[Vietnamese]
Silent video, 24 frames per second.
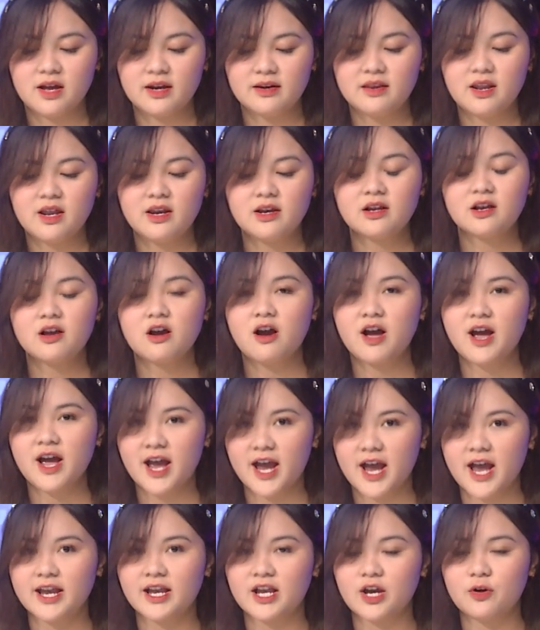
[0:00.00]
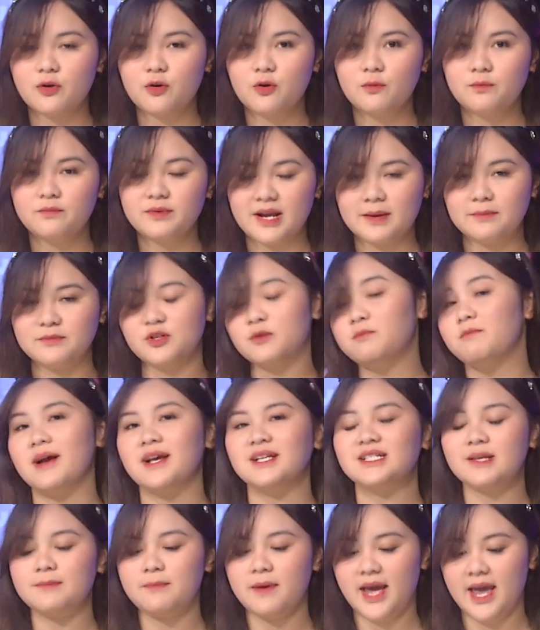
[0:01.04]
đến có hai ca khúc nằm trong
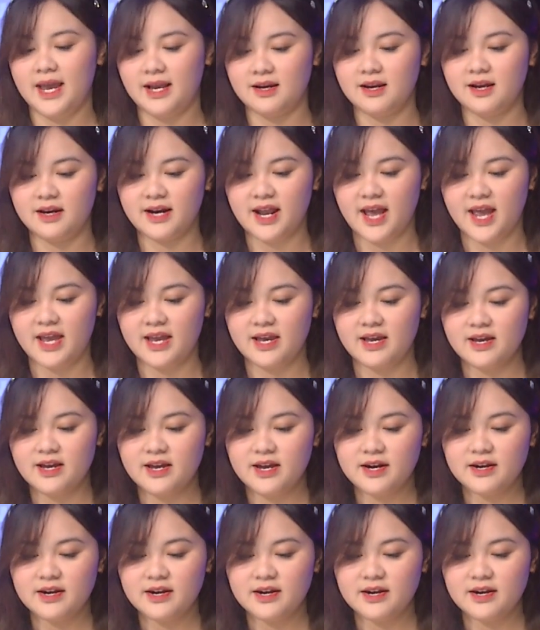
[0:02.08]
bảng xếp hạng lần này,